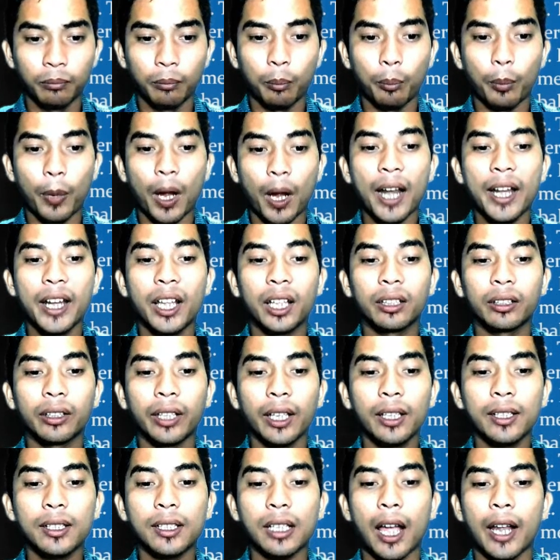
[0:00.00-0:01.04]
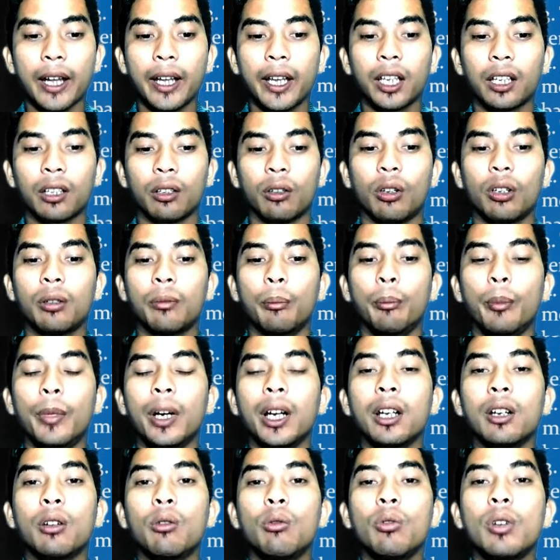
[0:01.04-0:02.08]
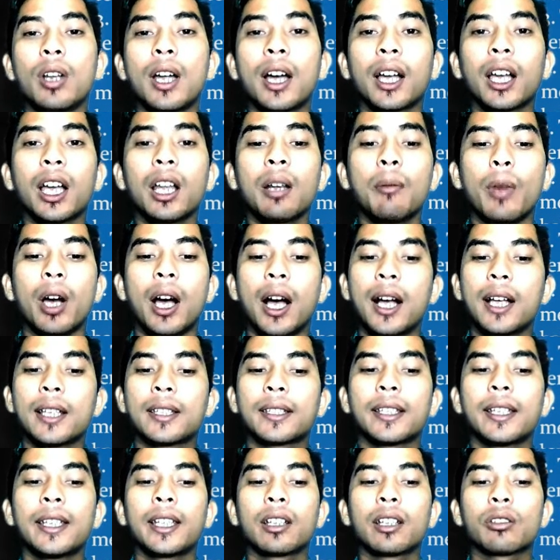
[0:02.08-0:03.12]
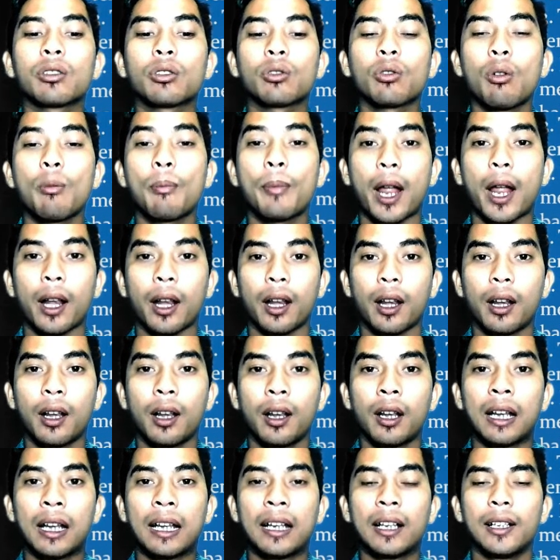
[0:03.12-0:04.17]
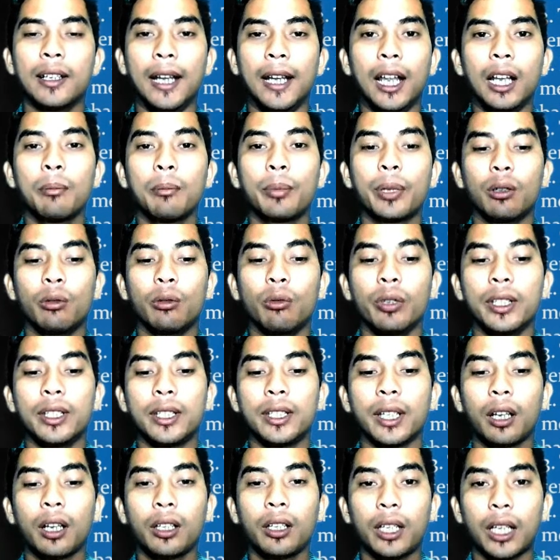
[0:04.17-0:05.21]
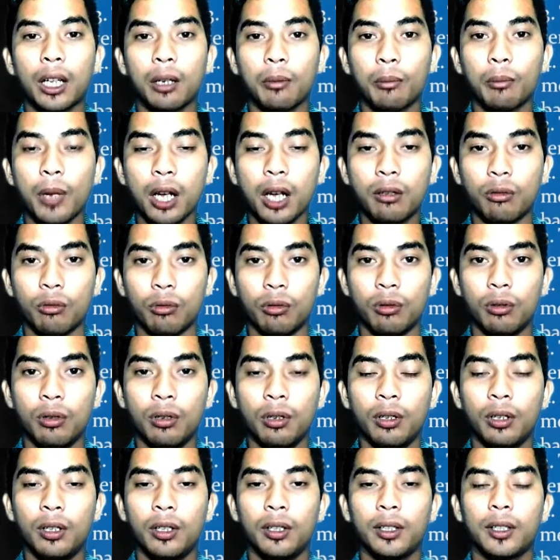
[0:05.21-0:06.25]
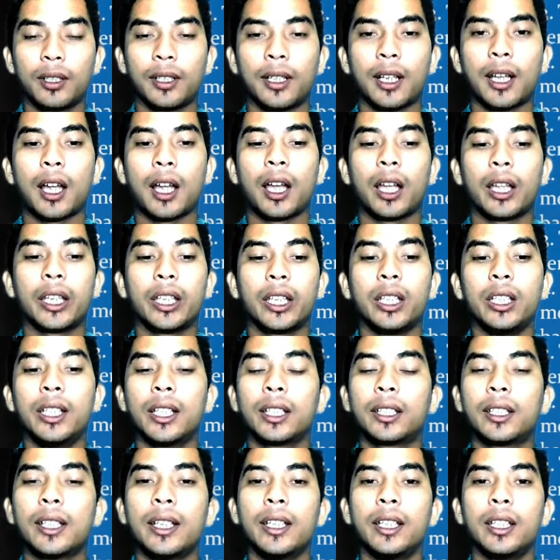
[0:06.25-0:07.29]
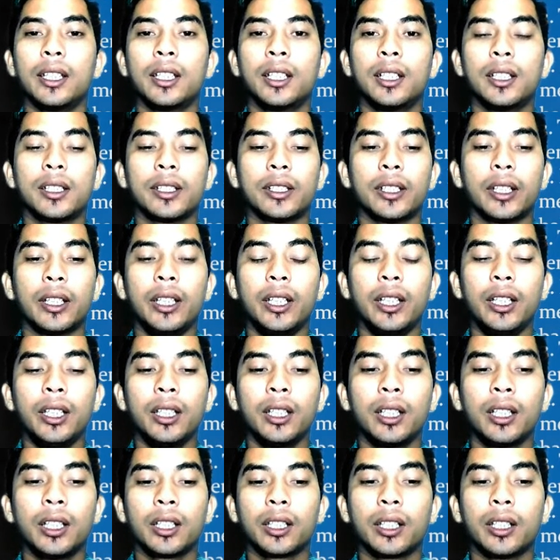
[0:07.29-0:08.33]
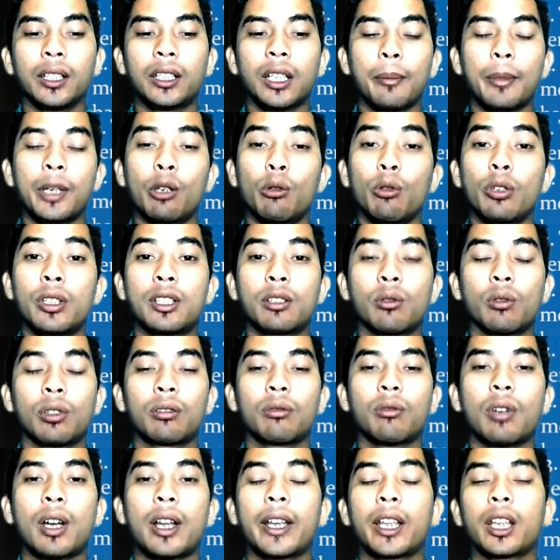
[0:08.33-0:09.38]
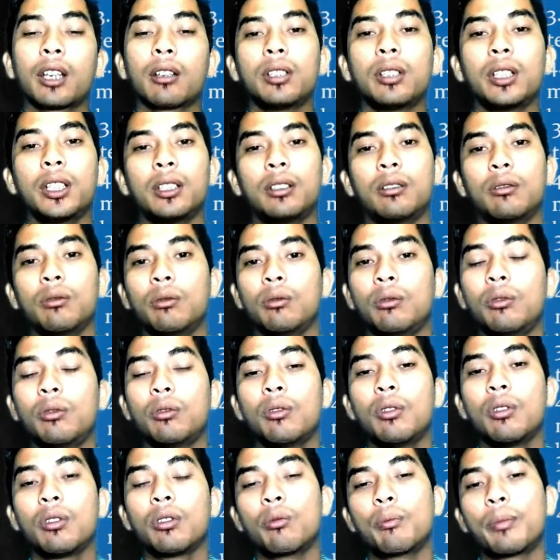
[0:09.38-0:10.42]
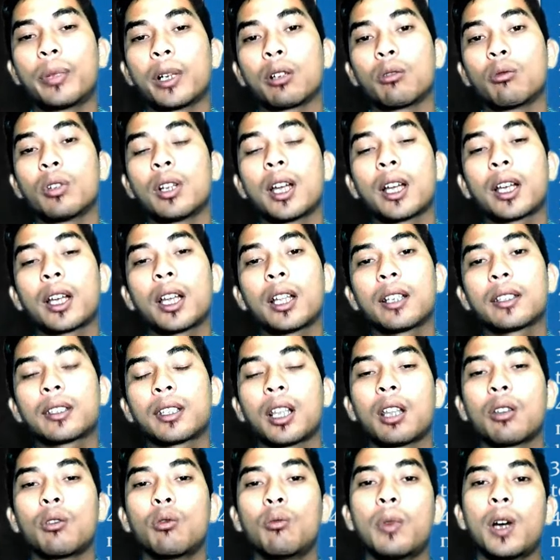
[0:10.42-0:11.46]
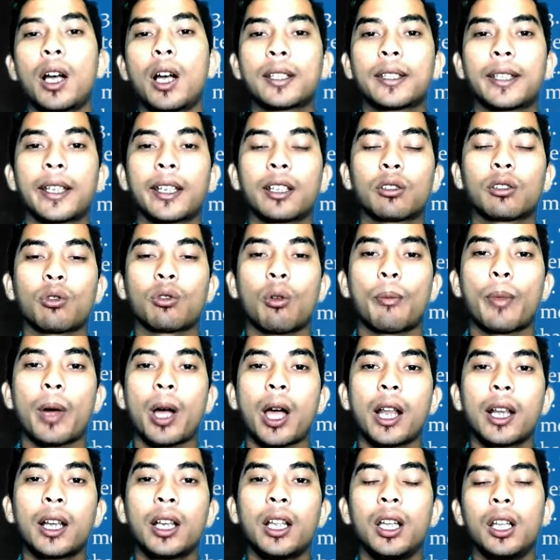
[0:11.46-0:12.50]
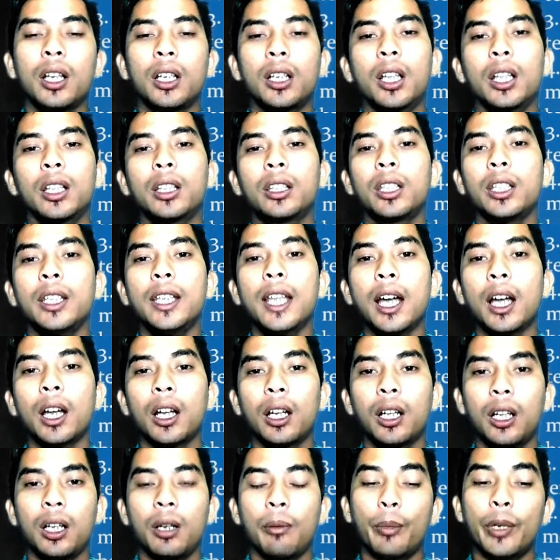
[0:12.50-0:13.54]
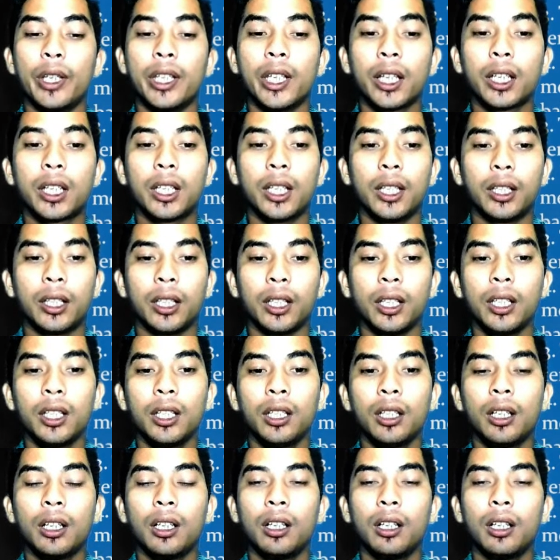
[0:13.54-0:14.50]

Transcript: pada teks anekdot menggunakan bahasa yang sopan dan penulisan yang baku. Nah, ini dia tadi. Jadi, kita menulis suatu anekdot itu pergunakan selalu bahasa yang sopan dan tidak menyakiti